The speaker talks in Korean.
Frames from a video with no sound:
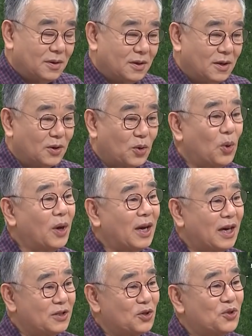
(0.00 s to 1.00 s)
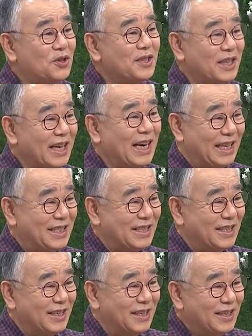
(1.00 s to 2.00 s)
그 교회 가서 쉬는 게
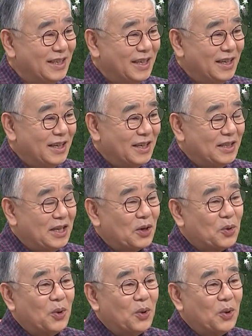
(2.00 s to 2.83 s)
낫지. 근데